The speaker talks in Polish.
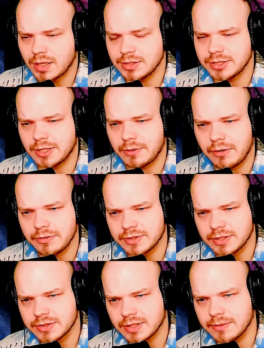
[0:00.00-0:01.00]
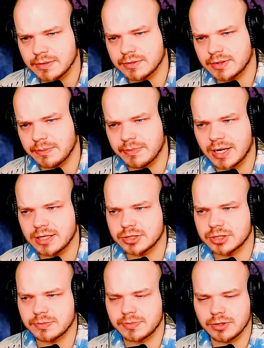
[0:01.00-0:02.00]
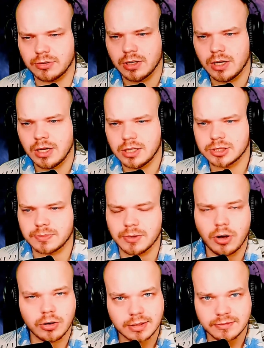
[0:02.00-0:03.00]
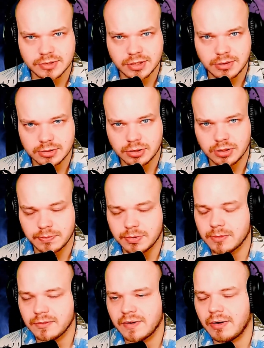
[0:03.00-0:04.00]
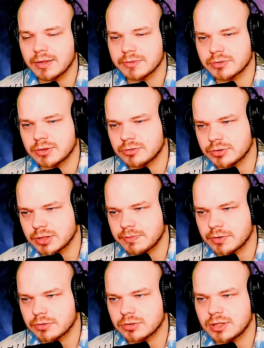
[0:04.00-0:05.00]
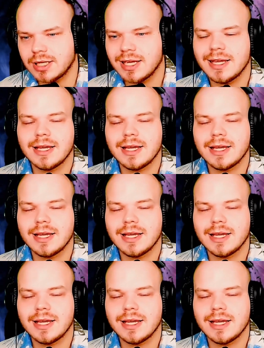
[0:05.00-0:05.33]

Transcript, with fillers: działały w tej, w tej branży, żeby, ją, żeby ona wzięła to i promowała na przykład różne produkty,